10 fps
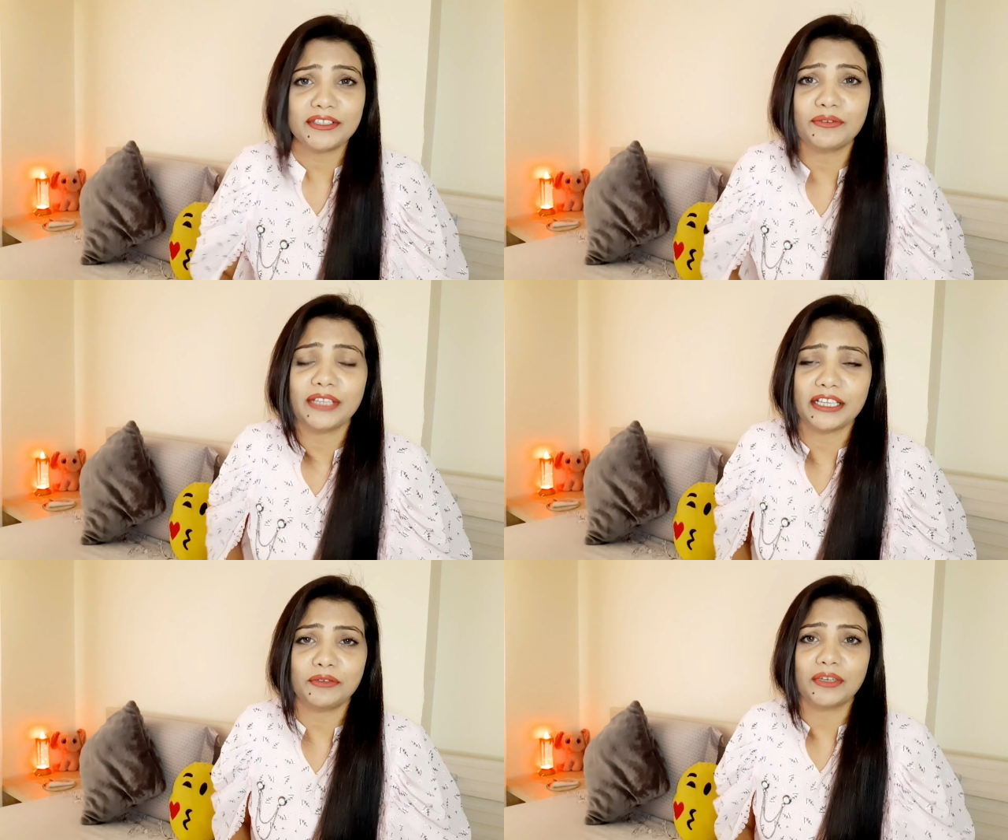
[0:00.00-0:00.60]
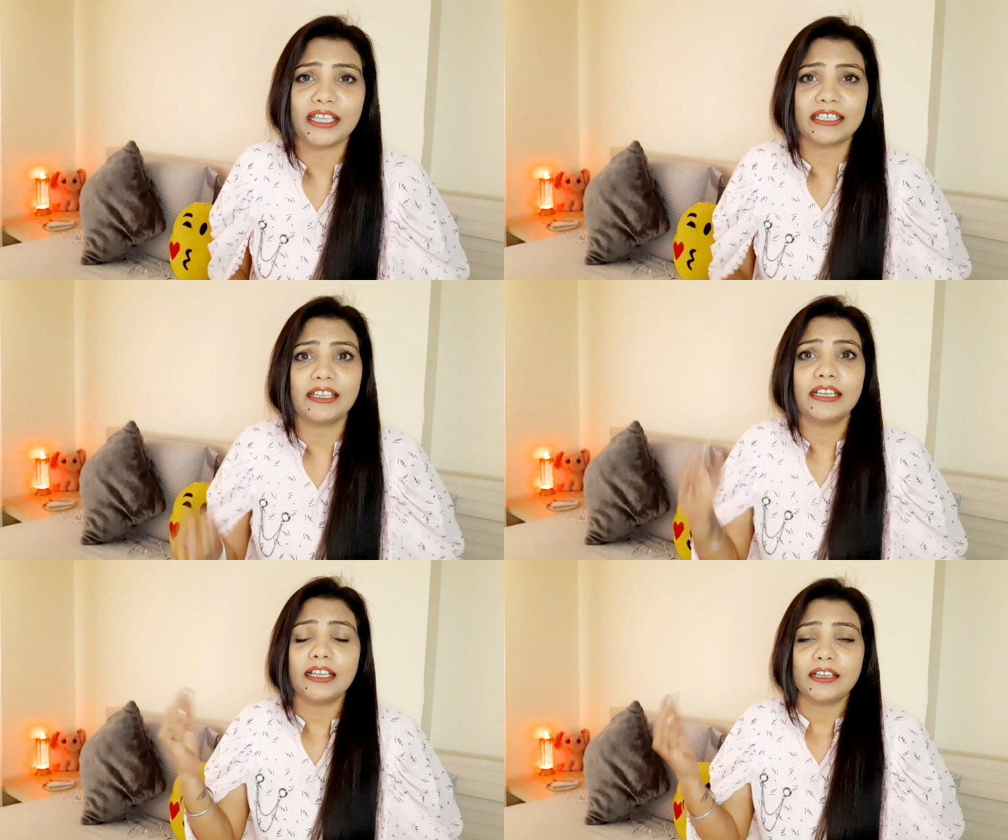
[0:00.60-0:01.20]
मैं ज़रूर देखती हूँ उनका
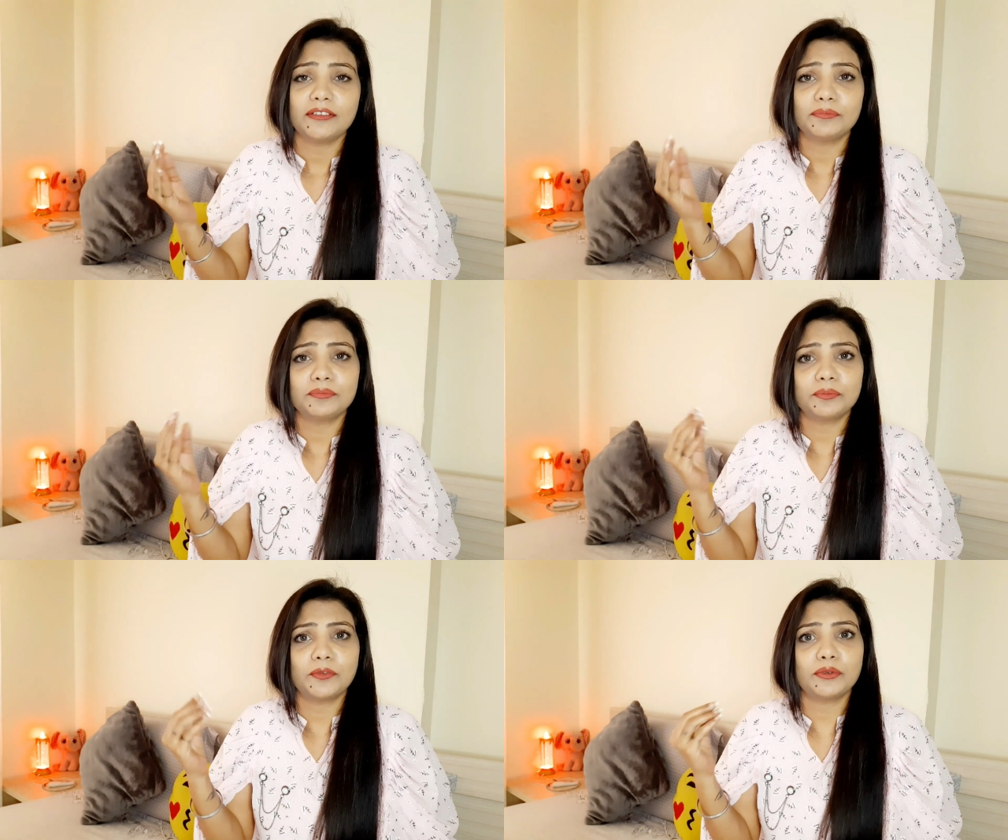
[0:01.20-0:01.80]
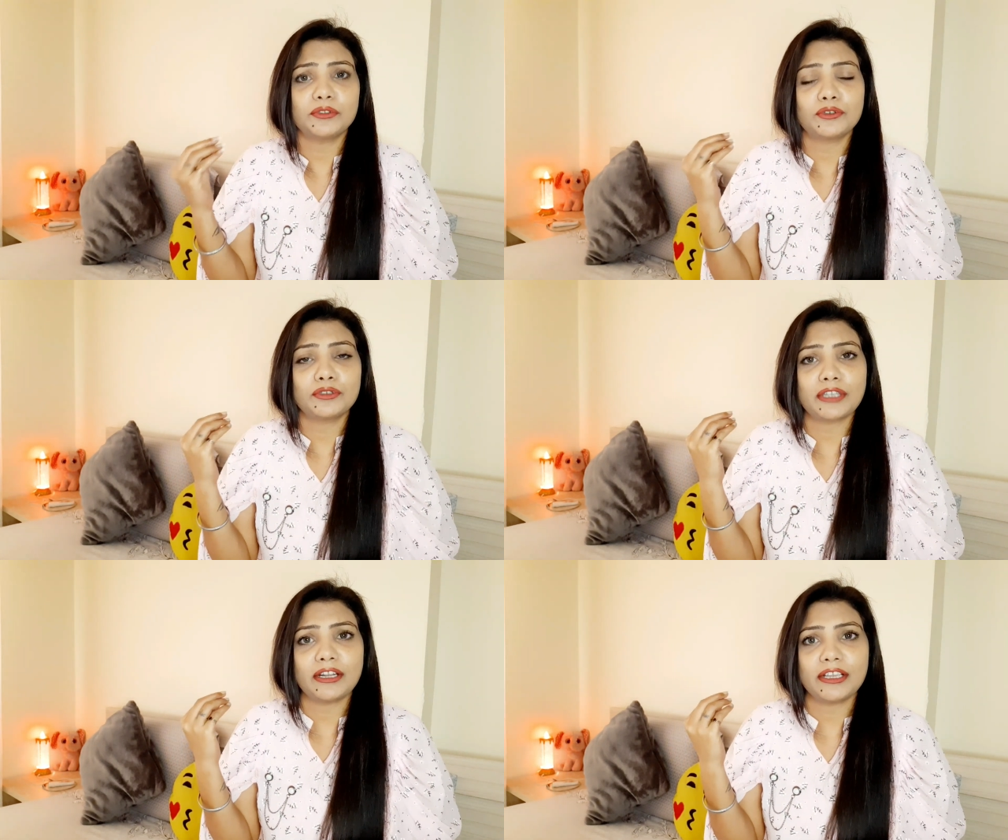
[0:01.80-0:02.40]
ऐसे
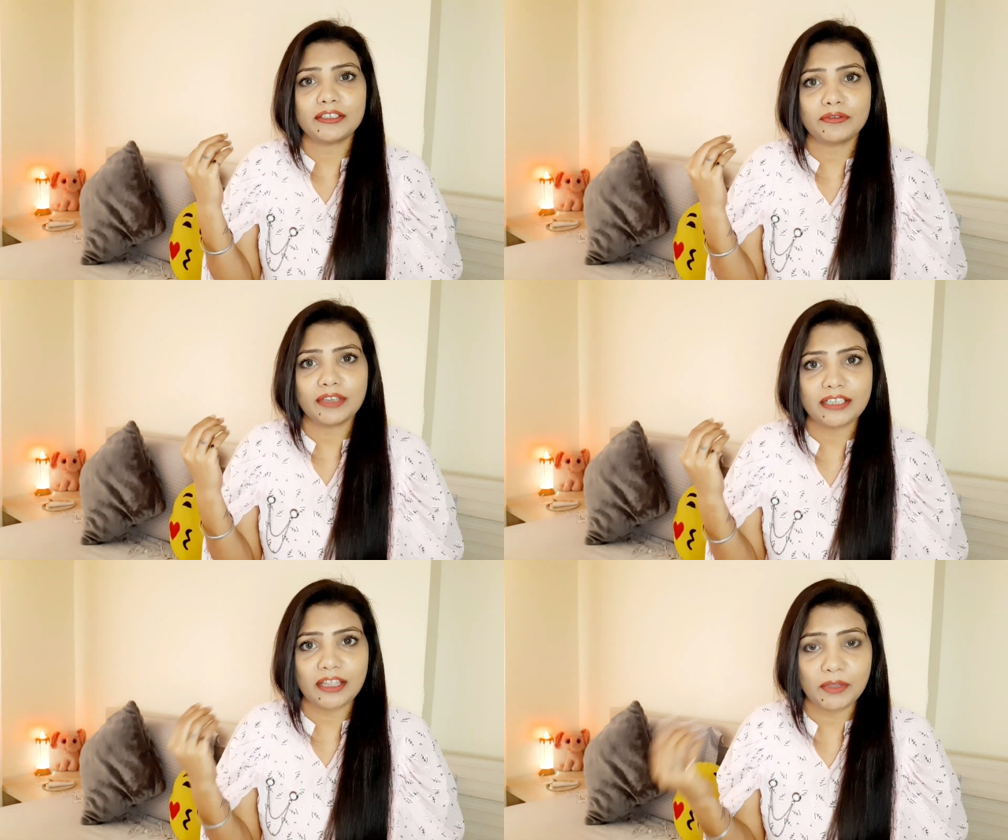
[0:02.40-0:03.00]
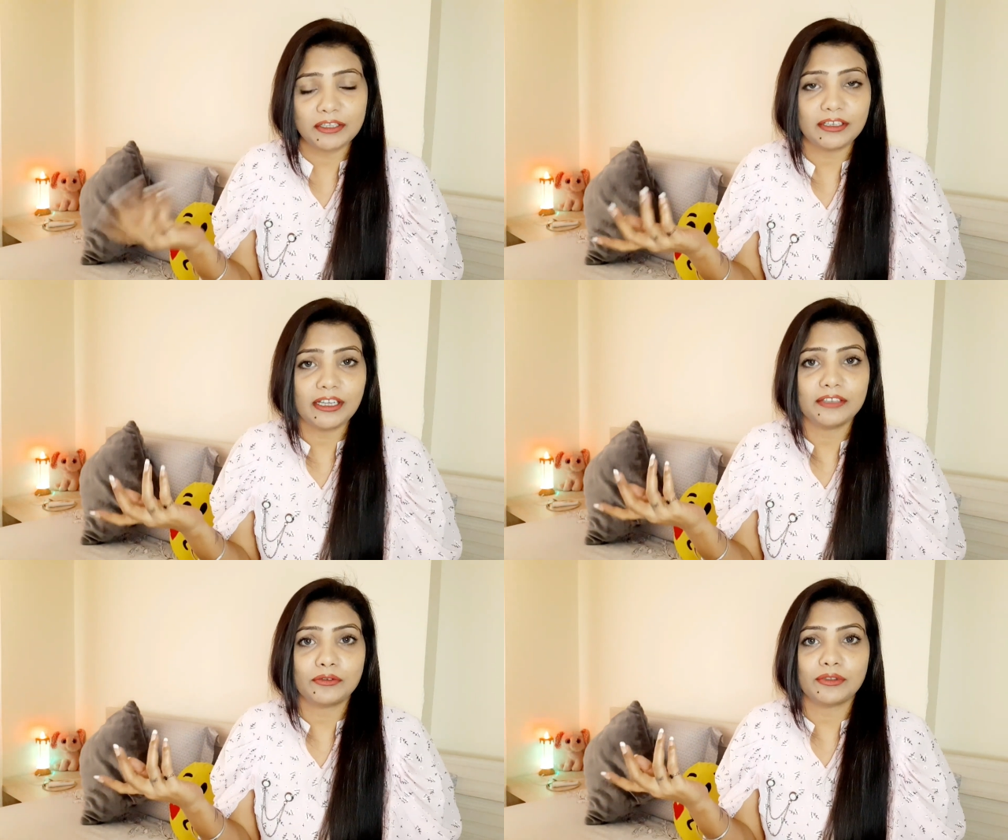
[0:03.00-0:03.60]
जिस तरीके से उनके साथ में
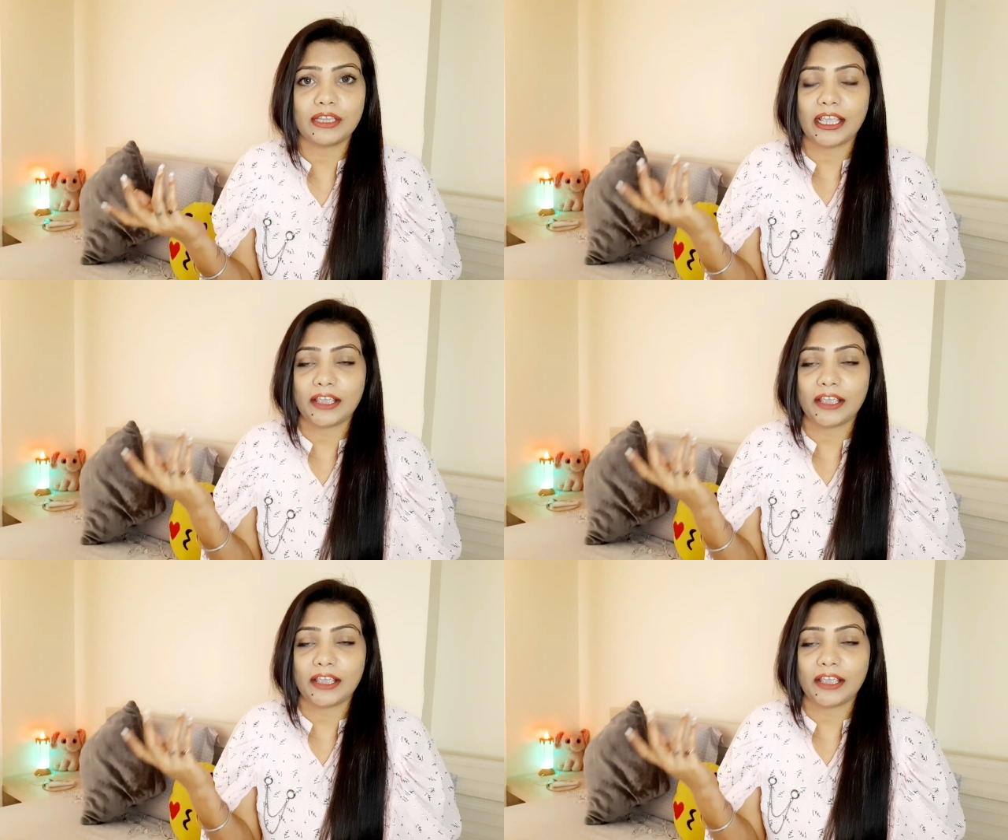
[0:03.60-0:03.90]
इंसिडेंट्स होते